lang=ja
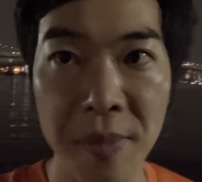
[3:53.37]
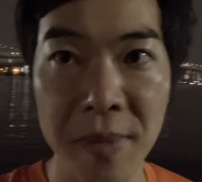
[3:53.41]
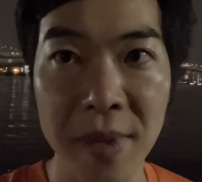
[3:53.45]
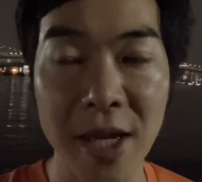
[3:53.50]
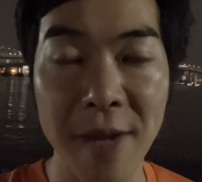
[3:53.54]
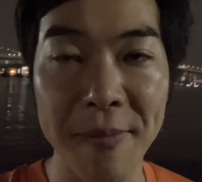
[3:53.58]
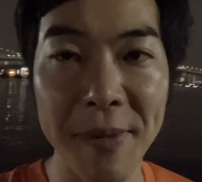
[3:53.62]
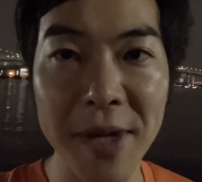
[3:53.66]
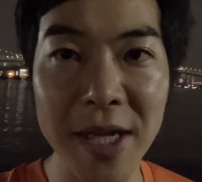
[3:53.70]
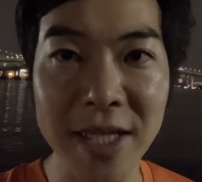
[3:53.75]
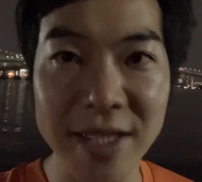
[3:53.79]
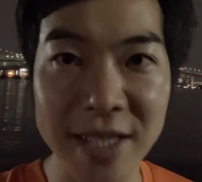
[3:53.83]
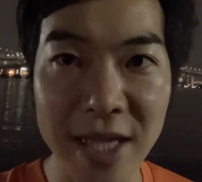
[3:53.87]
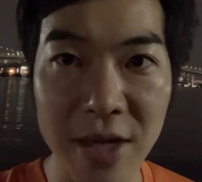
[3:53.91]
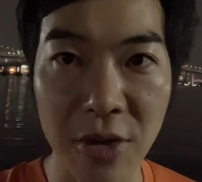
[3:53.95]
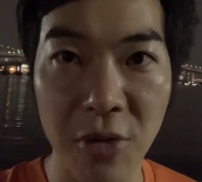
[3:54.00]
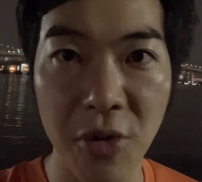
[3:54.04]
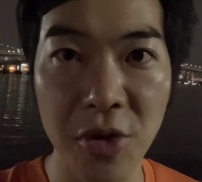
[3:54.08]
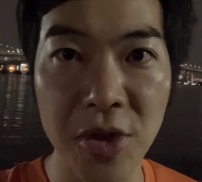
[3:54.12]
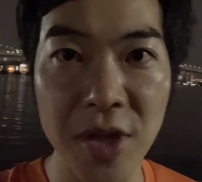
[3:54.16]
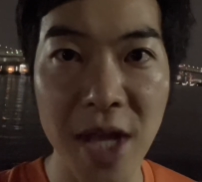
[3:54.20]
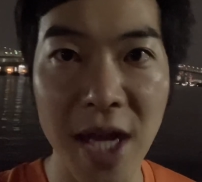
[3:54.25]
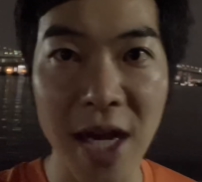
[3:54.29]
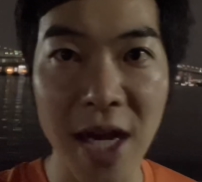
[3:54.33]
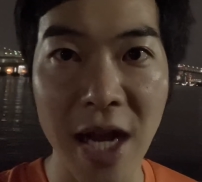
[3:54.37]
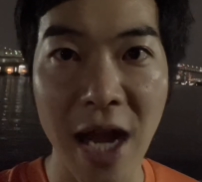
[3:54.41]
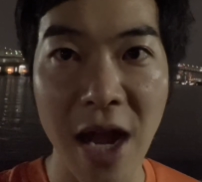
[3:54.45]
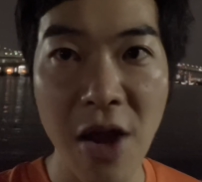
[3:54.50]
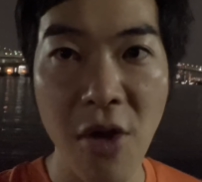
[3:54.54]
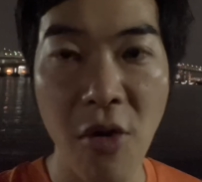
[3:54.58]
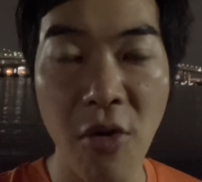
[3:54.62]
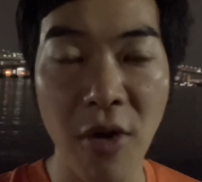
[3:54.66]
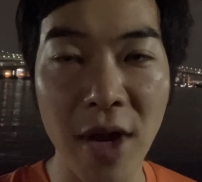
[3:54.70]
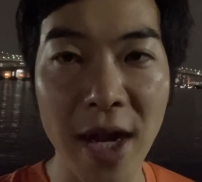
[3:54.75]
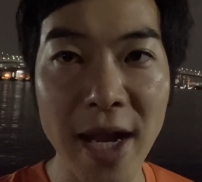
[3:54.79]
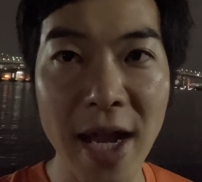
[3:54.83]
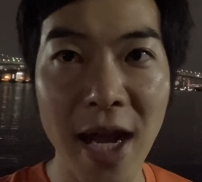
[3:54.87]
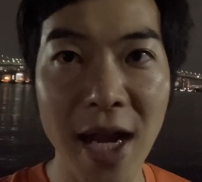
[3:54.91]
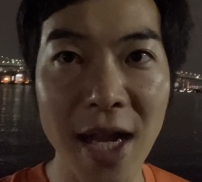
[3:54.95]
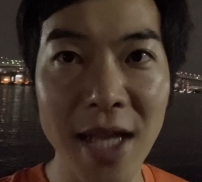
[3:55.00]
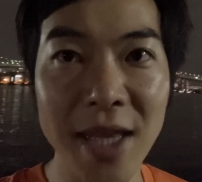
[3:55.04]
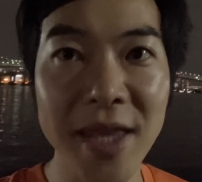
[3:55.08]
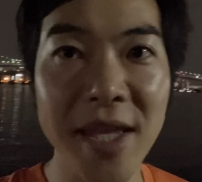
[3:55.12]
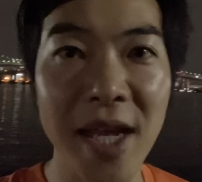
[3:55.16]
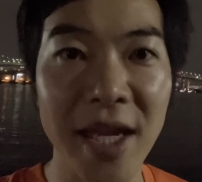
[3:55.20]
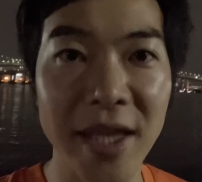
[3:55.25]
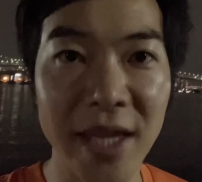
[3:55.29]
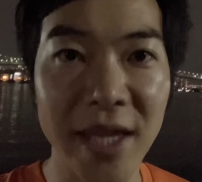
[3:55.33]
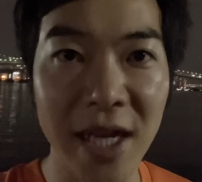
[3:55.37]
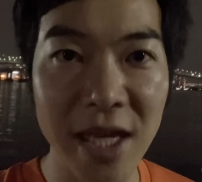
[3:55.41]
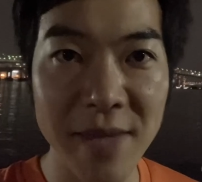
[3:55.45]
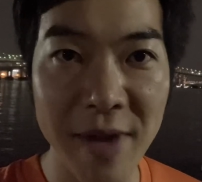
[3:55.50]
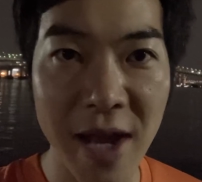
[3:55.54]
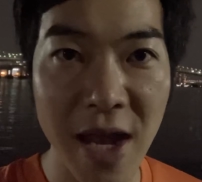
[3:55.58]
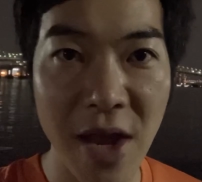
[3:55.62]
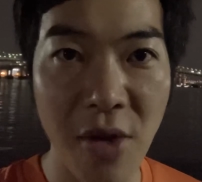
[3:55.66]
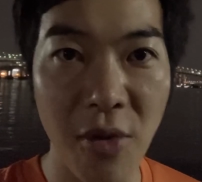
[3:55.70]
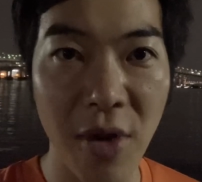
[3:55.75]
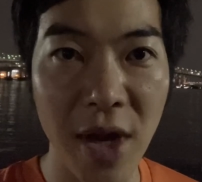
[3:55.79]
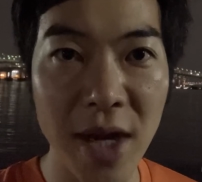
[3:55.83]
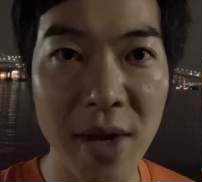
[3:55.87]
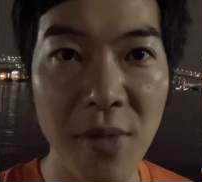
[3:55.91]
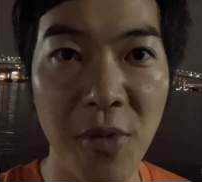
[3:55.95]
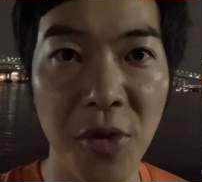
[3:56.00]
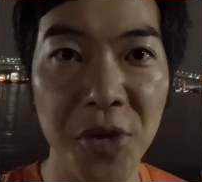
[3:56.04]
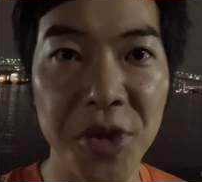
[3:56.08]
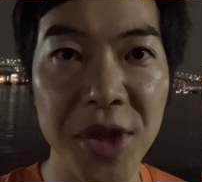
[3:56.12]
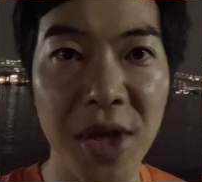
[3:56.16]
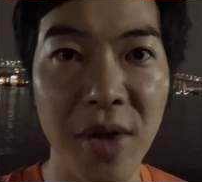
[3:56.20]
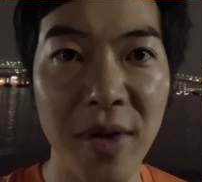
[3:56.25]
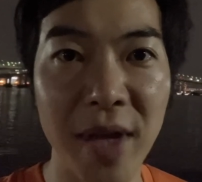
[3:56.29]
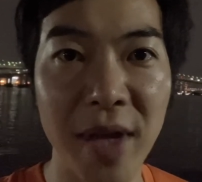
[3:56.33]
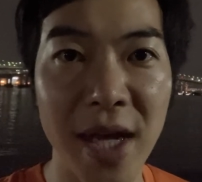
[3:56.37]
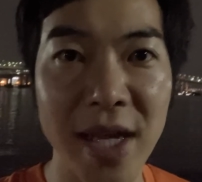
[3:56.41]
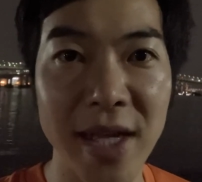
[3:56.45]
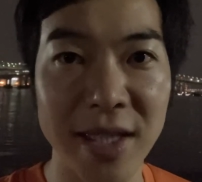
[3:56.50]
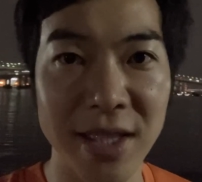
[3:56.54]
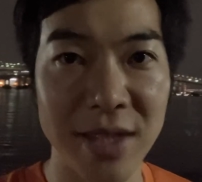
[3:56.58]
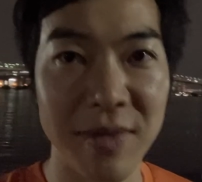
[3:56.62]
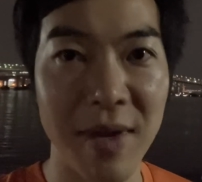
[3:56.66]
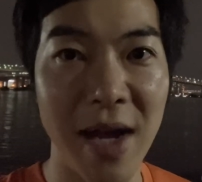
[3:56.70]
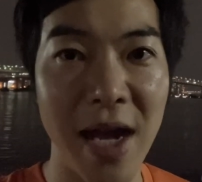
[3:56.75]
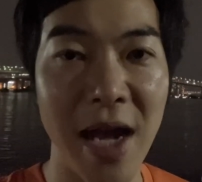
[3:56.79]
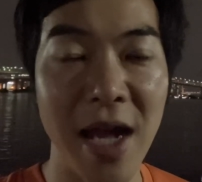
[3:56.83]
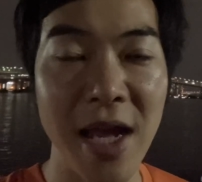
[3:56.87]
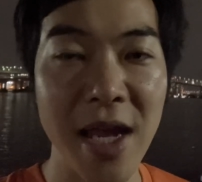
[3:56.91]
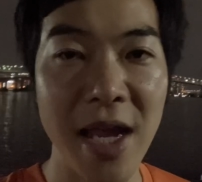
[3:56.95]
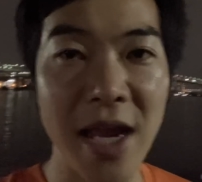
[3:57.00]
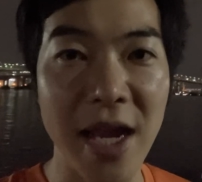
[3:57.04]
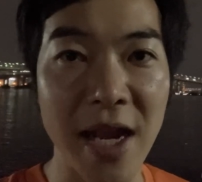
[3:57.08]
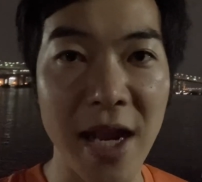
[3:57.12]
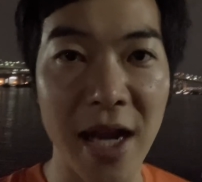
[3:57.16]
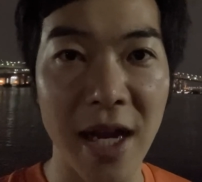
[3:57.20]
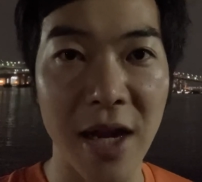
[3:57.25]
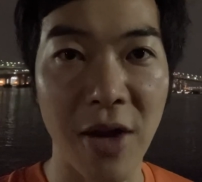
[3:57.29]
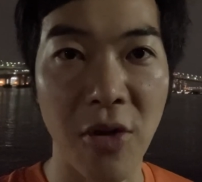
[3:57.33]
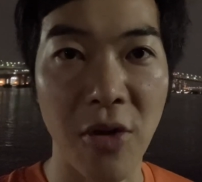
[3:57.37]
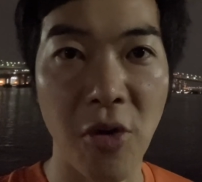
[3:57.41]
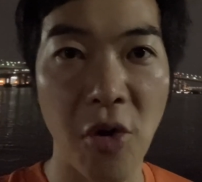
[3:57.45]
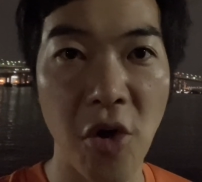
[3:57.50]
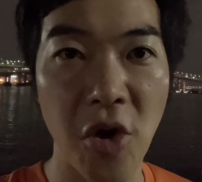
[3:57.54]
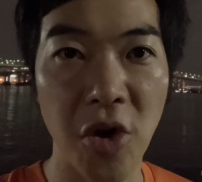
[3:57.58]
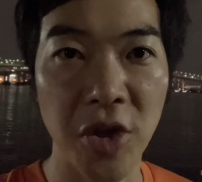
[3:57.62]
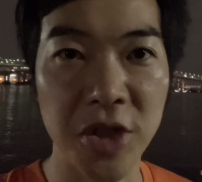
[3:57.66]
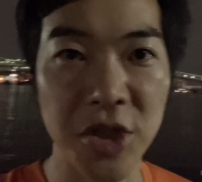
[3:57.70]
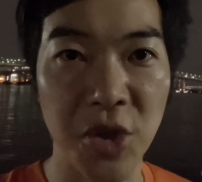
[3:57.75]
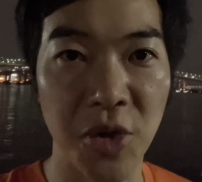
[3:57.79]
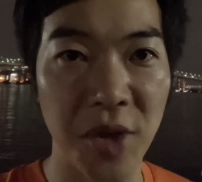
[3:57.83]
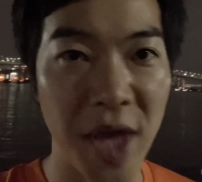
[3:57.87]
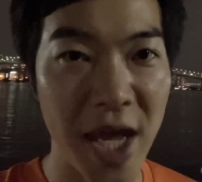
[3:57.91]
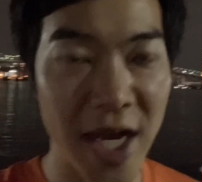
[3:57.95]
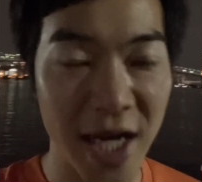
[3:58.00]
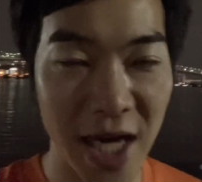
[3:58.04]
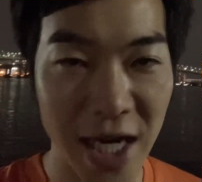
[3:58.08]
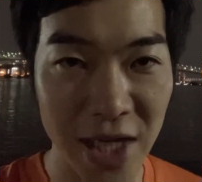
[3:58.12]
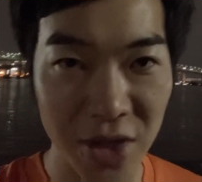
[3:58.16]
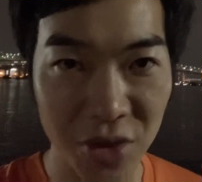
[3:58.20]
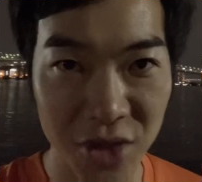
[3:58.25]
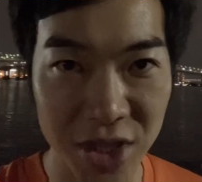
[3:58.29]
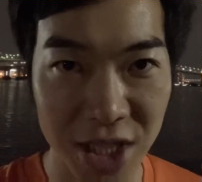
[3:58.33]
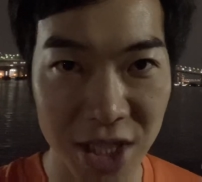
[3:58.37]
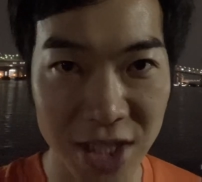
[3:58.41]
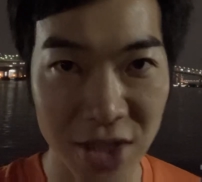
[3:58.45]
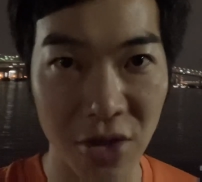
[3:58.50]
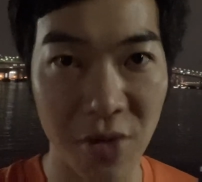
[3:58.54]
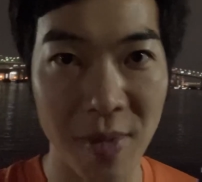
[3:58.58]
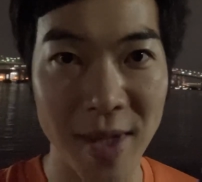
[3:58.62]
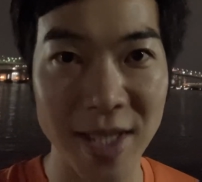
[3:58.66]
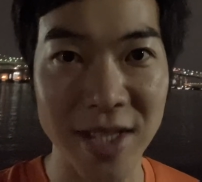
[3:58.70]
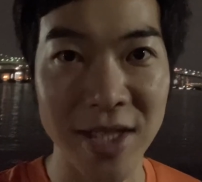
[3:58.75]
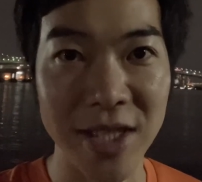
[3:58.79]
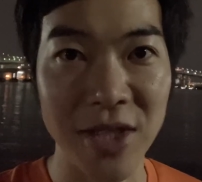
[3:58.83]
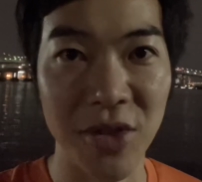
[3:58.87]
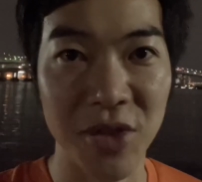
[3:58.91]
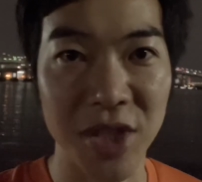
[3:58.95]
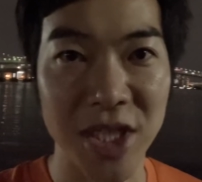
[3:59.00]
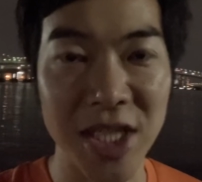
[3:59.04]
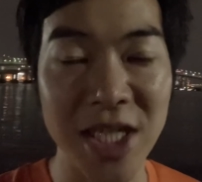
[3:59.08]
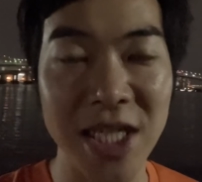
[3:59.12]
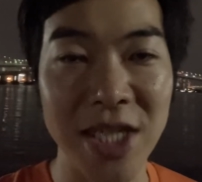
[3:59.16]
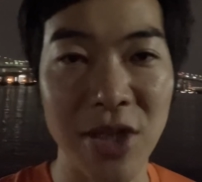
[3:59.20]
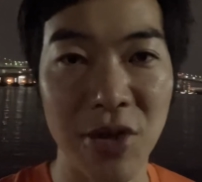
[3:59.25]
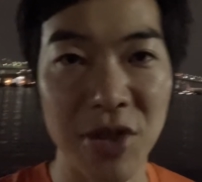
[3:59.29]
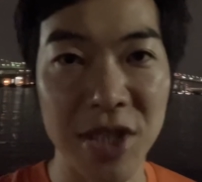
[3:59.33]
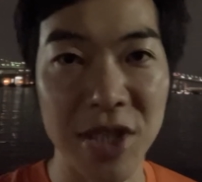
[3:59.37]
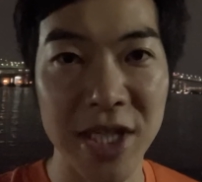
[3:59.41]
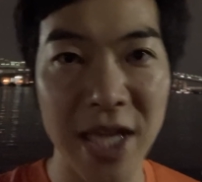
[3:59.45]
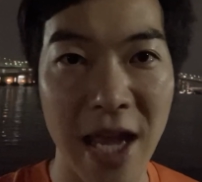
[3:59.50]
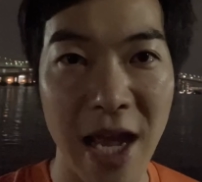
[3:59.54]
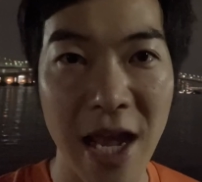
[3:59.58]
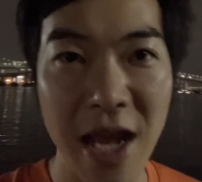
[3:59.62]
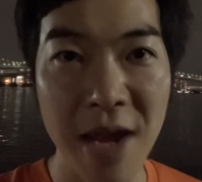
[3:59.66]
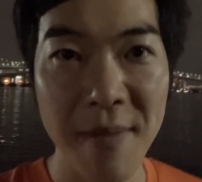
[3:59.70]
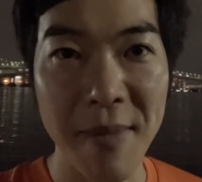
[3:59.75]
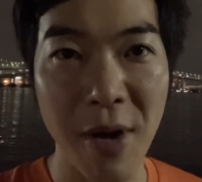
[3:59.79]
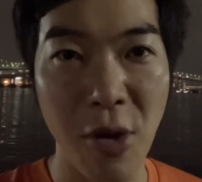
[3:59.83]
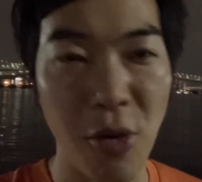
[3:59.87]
やっぱりですね、こういうなんか、お金払って当たり前、お金持ってこない奴は、えー、なんかこう、町内会として、その祭りの地域として、まあ、